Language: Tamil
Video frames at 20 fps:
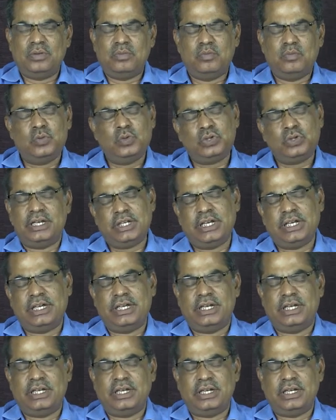மூத்த
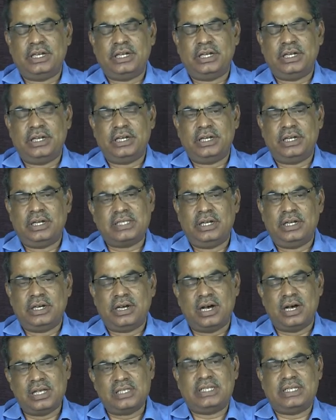
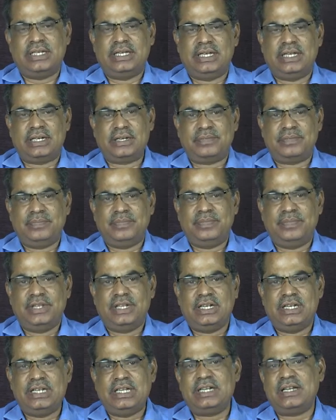ஆசிரியர்
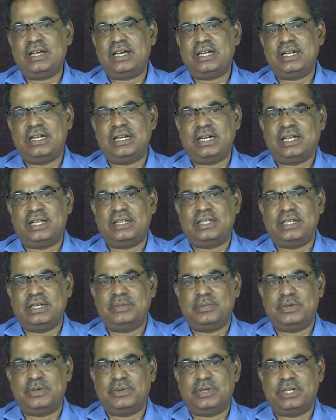லீனா ரங்கநாத்
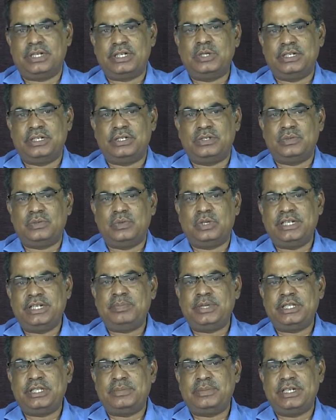என்பவருக்கு
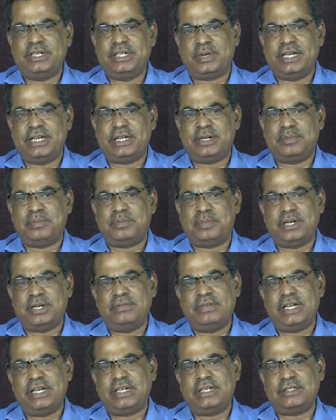ஒன்பது மணி நேரம்
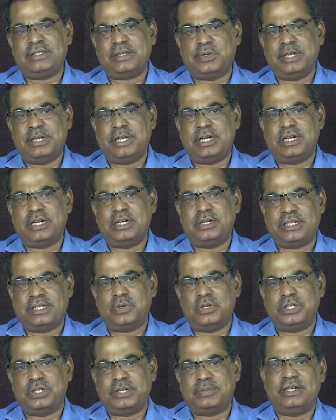பல்வேறு சமயங்களில்
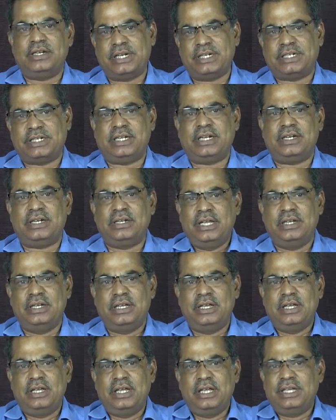கொடுத்த பேட்டிகள்
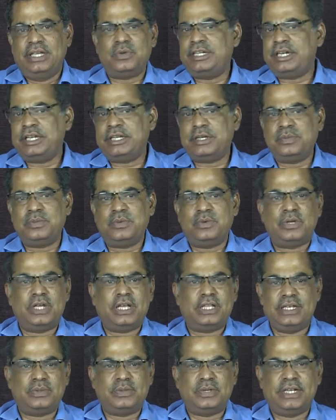இன்றைக்கும் கூட
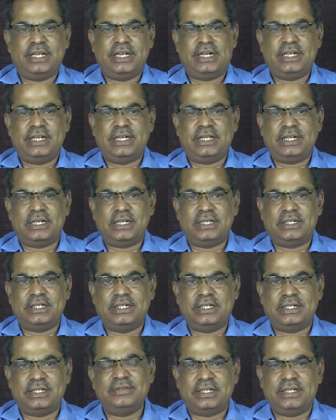அதனுடைய இணையதளத்தில்
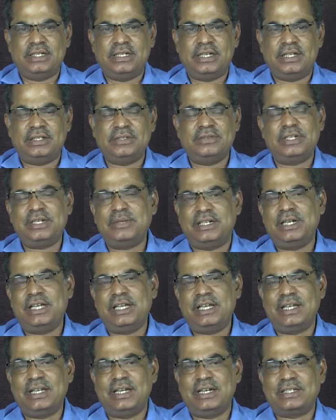இருக்கிறது அது
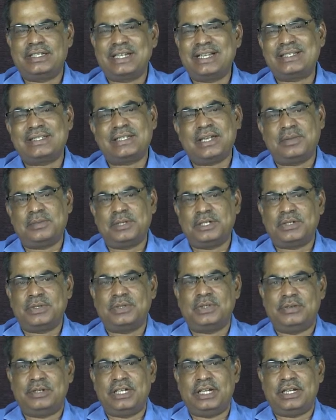வெறுமனே டெக்ஸ்டாக
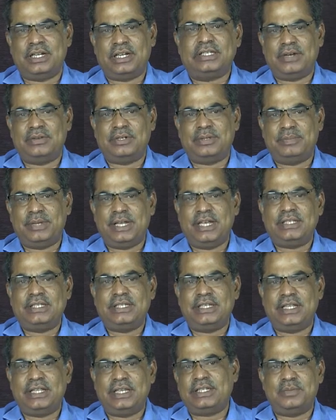மட்டும் இல்லை அவர்
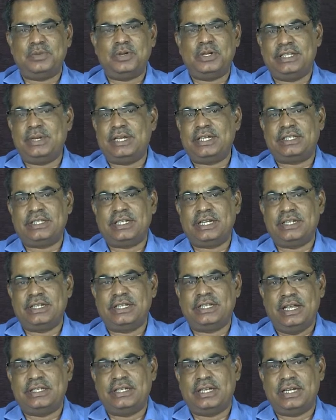பேசியதை மொழிபெயர்த்து
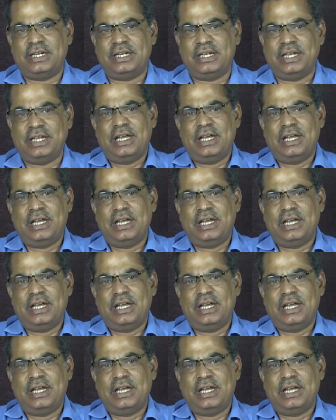எழுதியது அல்ல